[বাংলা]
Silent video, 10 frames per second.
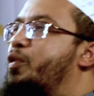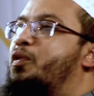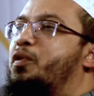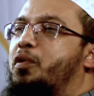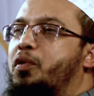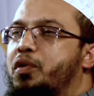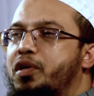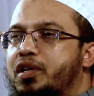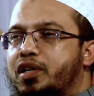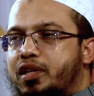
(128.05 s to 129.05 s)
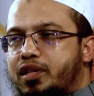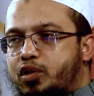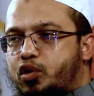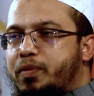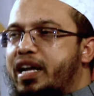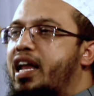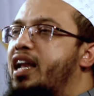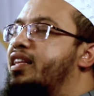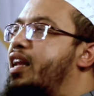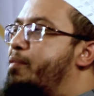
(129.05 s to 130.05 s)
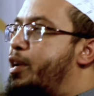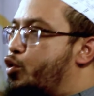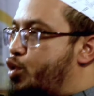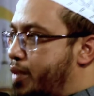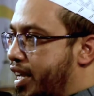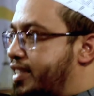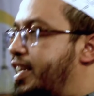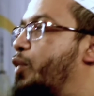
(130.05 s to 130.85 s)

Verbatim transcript: ও তোমার আল্লাহ তালা আমার নসিবে রাখছি